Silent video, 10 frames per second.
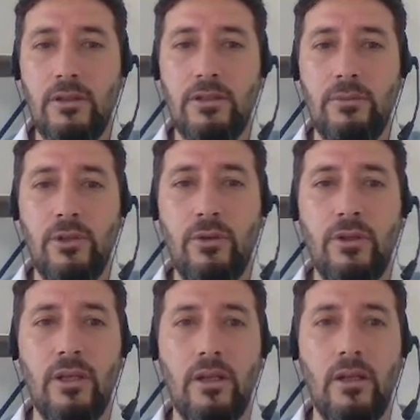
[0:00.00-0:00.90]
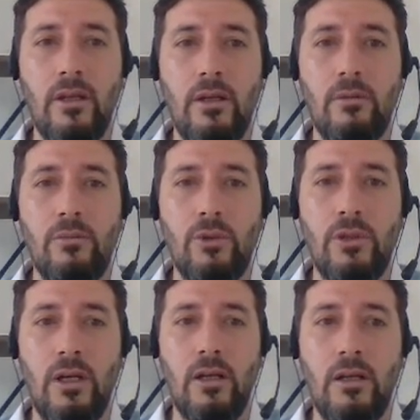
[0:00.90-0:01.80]
Şimdi diyor ki
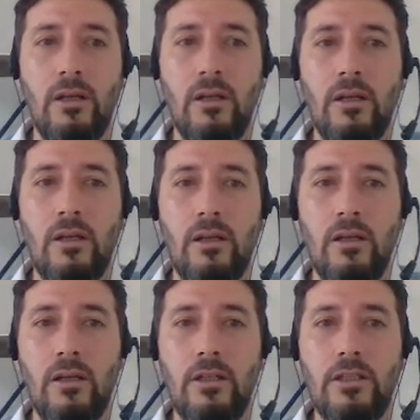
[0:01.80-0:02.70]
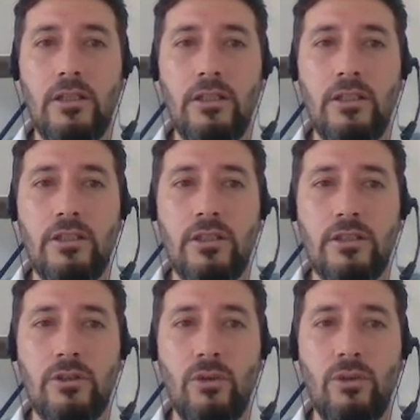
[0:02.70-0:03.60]
burada e, iç
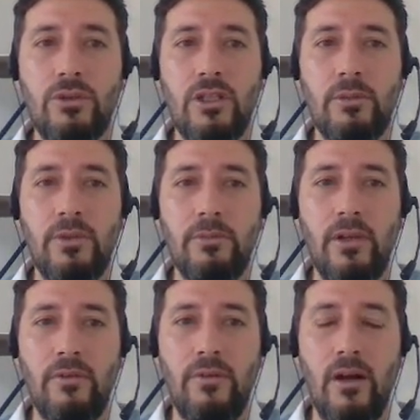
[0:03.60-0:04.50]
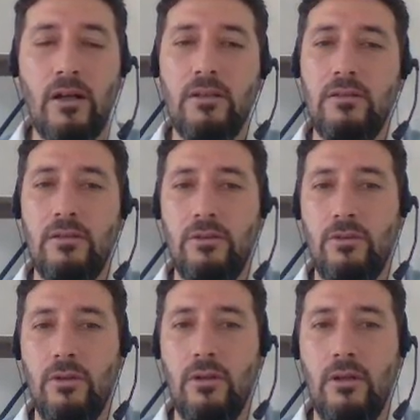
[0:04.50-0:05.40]
açı ölçüleri birbirinden farklıdır
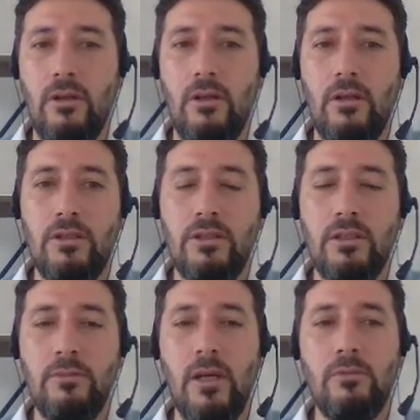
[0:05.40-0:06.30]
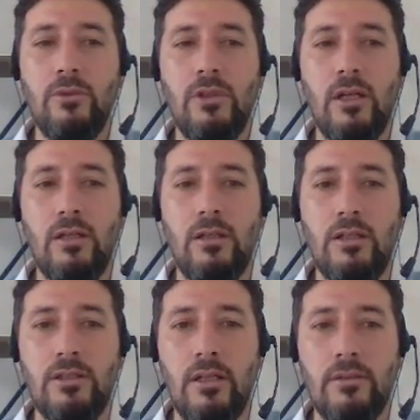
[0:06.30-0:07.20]
diyor. E şimdi ben burada
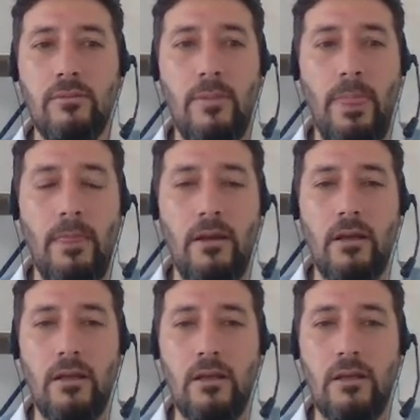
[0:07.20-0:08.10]
arkadaşlar e,